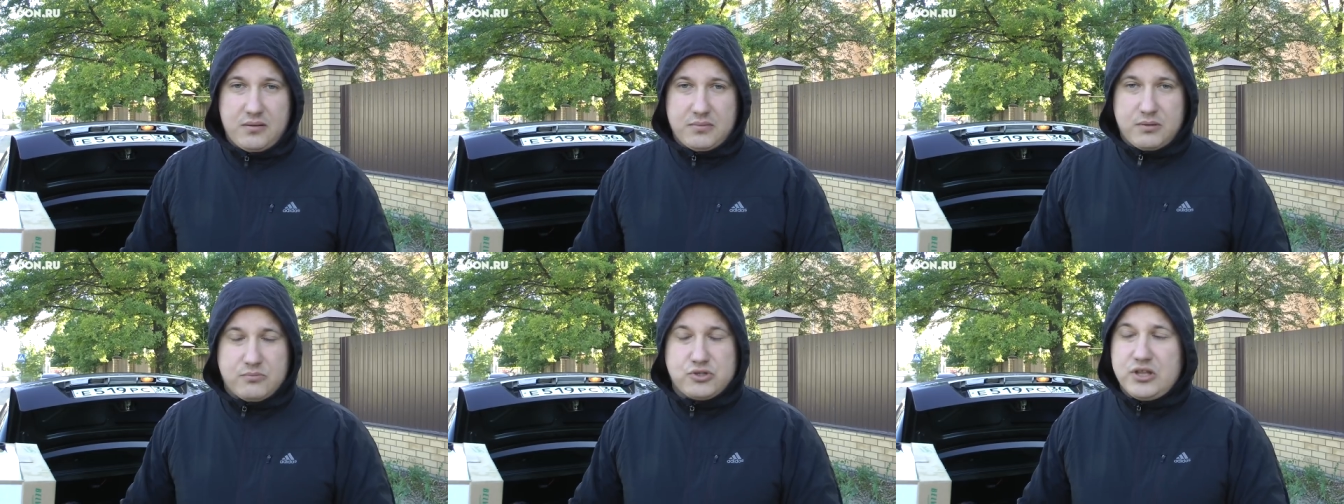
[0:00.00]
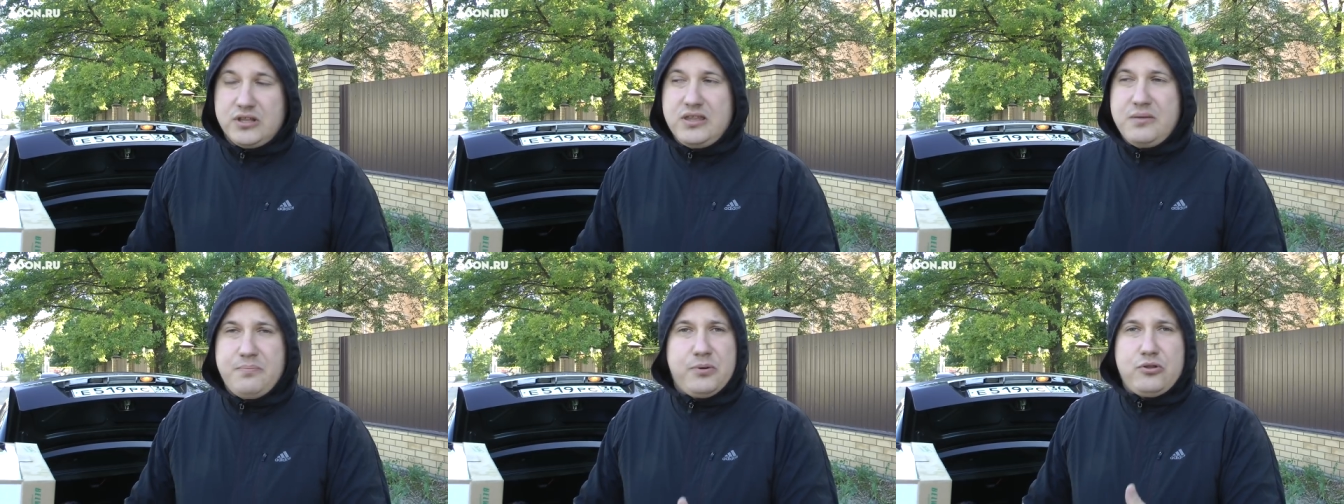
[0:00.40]
Потому что
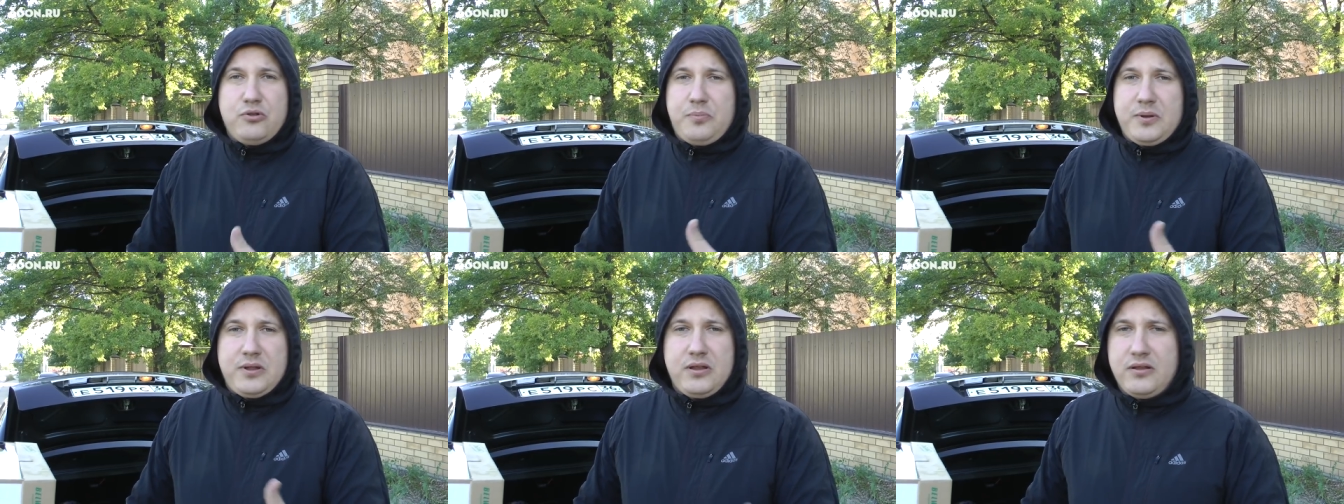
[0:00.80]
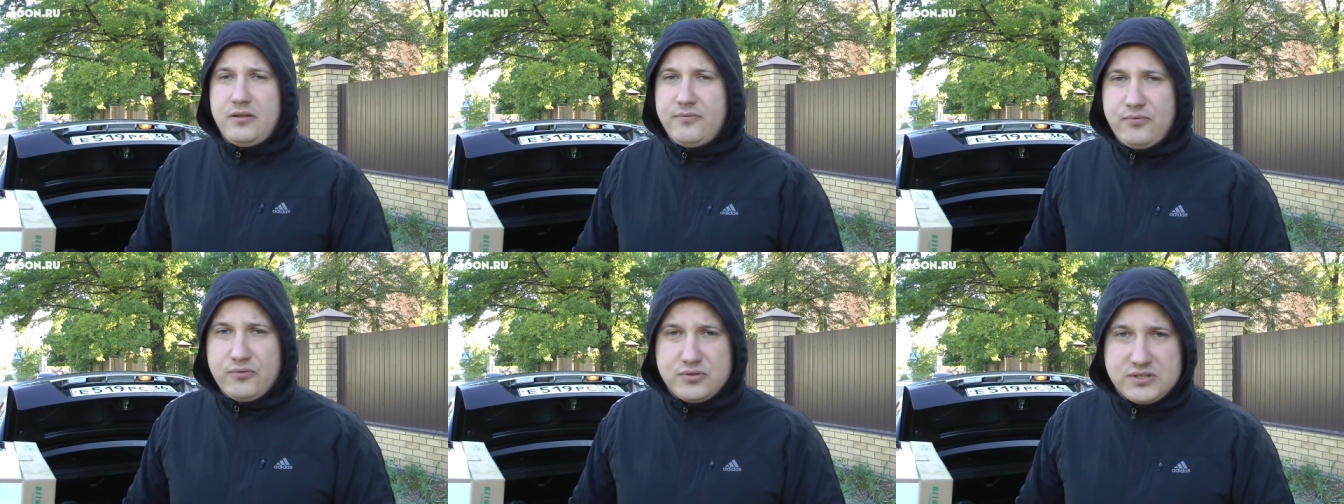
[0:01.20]
они
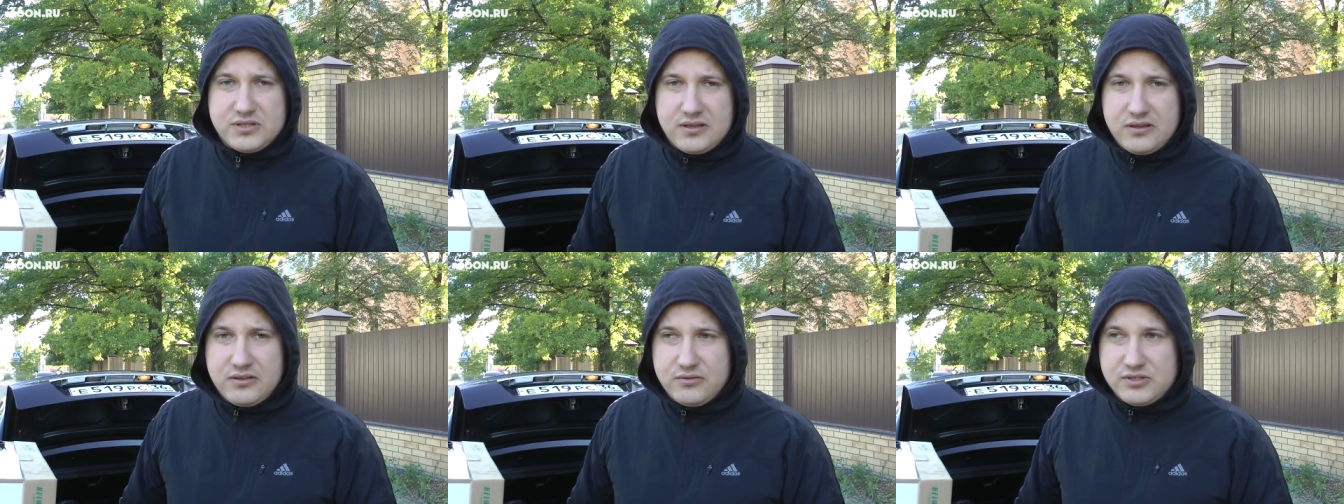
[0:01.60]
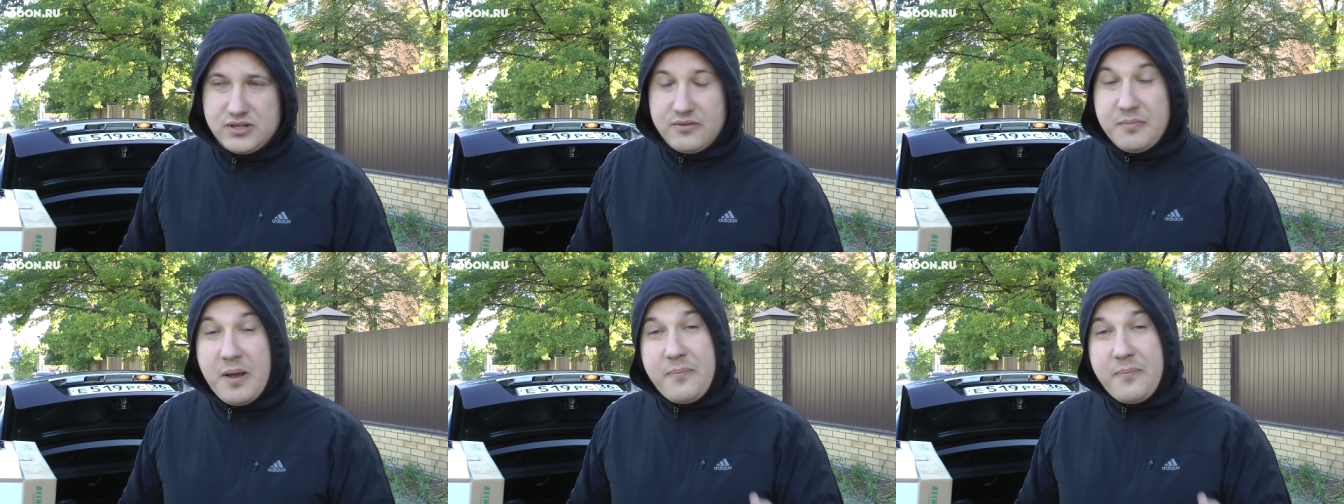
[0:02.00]
не функции не носят.